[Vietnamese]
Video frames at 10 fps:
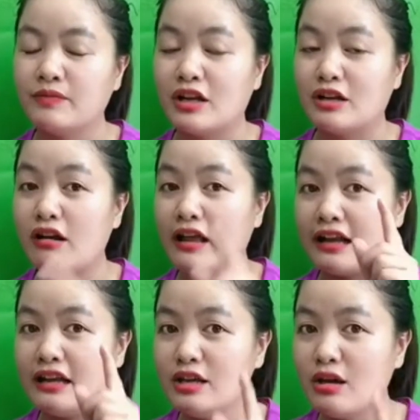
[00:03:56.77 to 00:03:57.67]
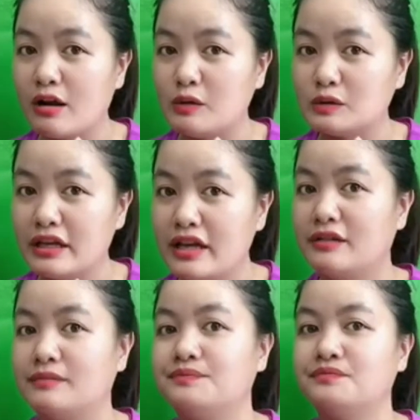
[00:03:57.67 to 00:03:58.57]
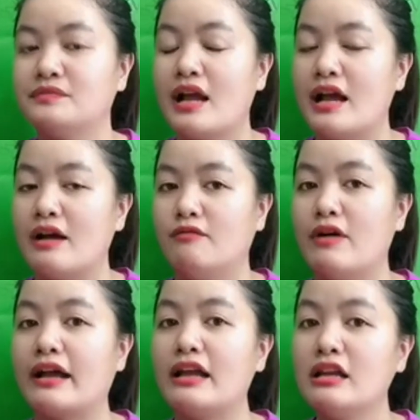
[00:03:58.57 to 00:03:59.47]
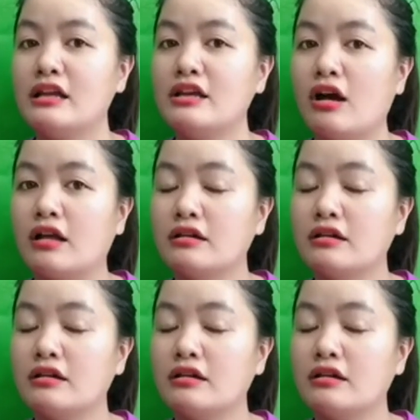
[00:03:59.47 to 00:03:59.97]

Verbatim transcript: đó là cái lý do đầu tiên và cái lý do thứ